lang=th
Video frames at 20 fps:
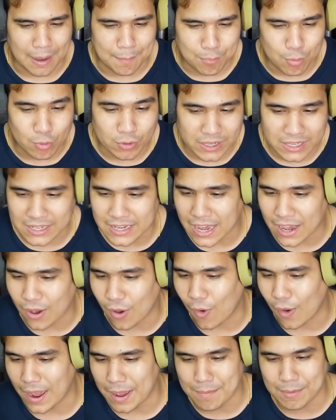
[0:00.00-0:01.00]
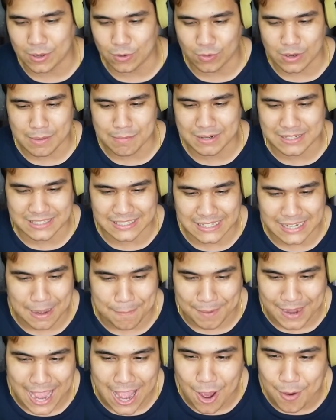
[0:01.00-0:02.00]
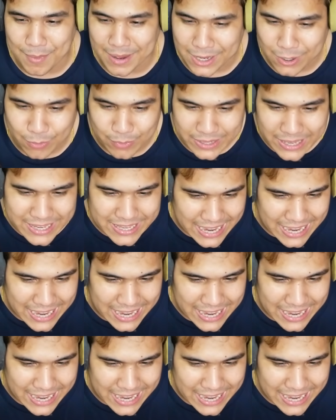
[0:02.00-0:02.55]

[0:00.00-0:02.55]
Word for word: พรุ่งนี้เนี่ยขอให้มนุษย์เนี่ยมันซื้อกับข้าวมาให้กู